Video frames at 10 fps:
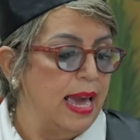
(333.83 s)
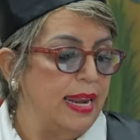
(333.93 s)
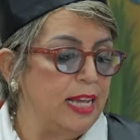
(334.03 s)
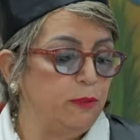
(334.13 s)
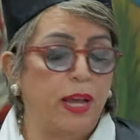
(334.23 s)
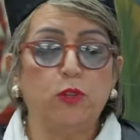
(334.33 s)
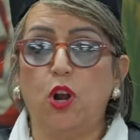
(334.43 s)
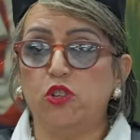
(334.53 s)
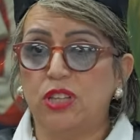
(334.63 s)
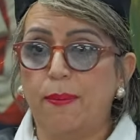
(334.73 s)
respecto
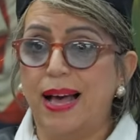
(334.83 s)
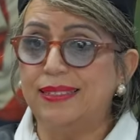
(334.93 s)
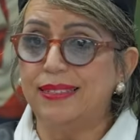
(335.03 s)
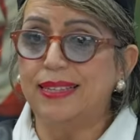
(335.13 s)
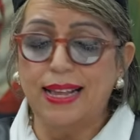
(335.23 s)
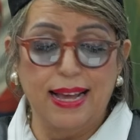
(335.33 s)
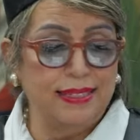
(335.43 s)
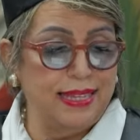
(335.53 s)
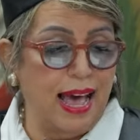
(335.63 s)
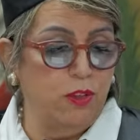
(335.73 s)
a los avances
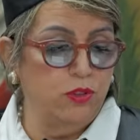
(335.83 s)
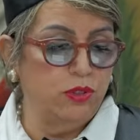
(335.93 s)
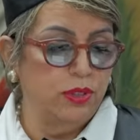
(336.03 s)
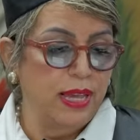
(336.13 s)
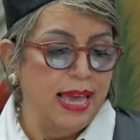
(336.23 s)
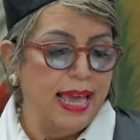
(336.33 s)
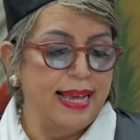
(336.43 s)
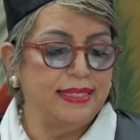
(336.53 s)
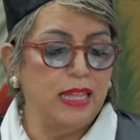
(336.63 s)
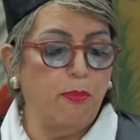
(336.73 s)
alcanzados,
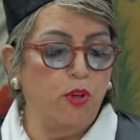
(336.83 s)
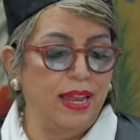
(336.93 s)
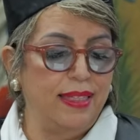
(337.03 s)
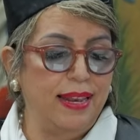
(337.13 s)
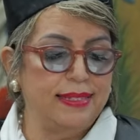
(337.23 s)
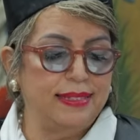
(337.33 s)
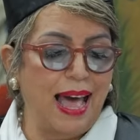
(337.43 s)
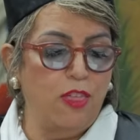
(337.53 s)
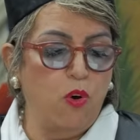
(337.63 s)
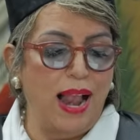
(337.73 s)
este poder del
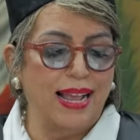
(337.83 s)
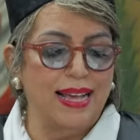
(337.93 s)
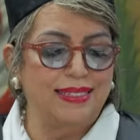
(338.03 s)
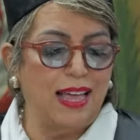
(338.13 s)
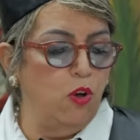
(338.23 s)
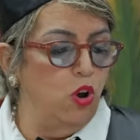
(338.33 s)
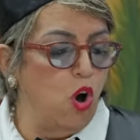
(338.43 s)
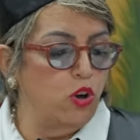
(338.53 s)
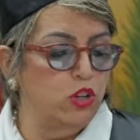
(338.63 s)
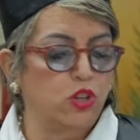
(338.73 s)
Estado ha alcanzado
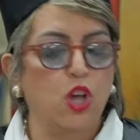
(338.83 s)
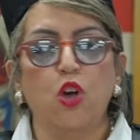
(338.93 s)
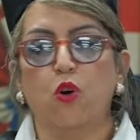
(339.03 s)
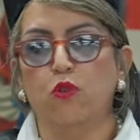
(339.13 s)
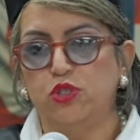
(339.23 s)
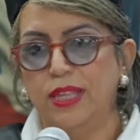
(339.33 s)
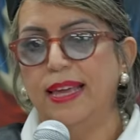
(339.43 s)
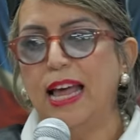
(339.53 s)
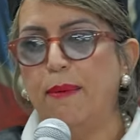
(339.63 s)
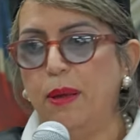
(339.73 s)
logros
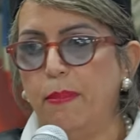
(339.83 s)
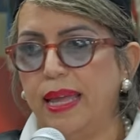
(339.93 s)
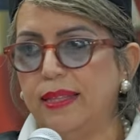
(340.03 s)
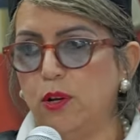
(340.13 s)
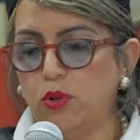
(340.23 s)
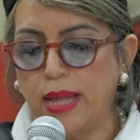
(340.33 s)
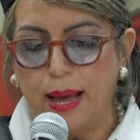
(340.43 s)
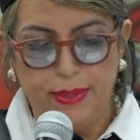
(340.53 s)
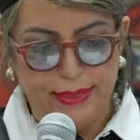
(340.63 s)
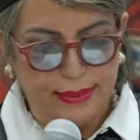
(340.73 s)
considerablemente
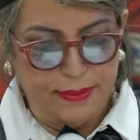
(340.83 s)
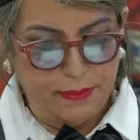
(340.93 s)
notables.